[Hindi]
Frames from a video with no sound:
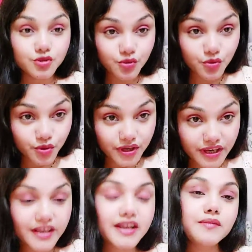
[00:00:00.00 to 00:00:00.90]
तो
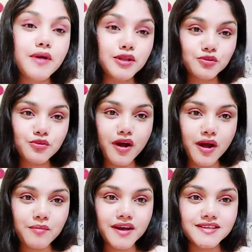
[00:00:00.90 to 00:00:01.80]
इन्हीं बातों को
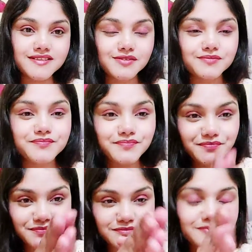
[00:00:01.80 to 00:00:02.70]
हम आज
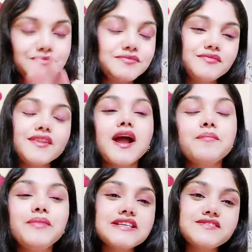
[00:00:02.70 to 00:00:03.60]

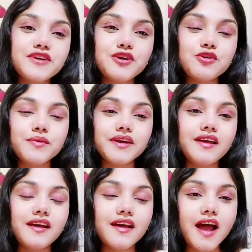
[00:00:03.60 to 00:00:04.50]
अपने इस वीडियो में
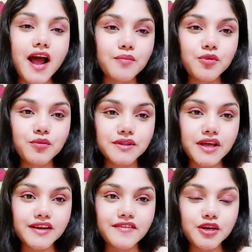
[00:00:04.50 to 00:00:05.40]
आपको
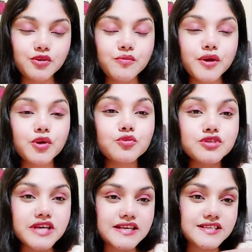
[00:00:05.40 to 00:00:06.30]
बताने वाली हूँ मैं
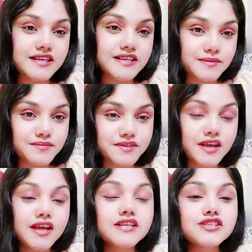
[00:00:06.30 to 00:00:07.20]
कुछ ऐसे टिप्स
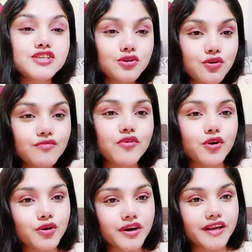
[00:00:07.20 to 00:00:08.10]
जिनको
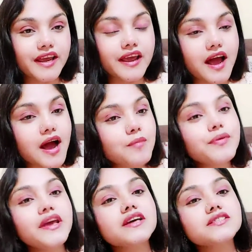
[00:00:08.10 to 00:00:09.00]
फॉलो करके आप
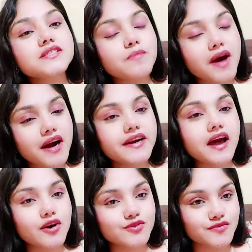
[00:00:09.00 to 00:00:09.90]
भी एक स्मार्ट
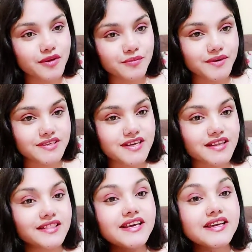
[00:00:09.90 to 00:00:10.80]
हाउसवाइफ बन
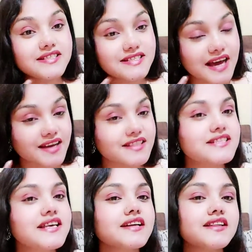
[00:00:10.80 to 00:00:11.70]
सकती हैं साथ ही
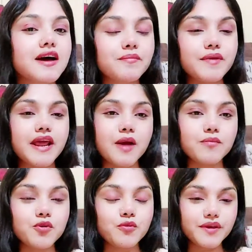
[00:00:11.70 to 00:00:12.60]
साथ अपने
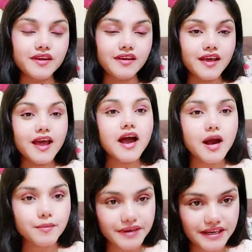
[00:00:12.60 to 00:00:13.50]
आप को भी
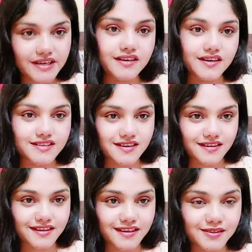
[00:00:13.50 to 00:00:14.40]
अपडेटेड रख
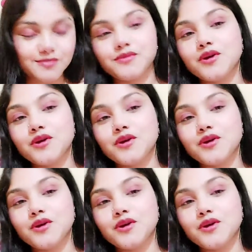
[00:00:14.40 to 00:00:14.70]
सकती हैं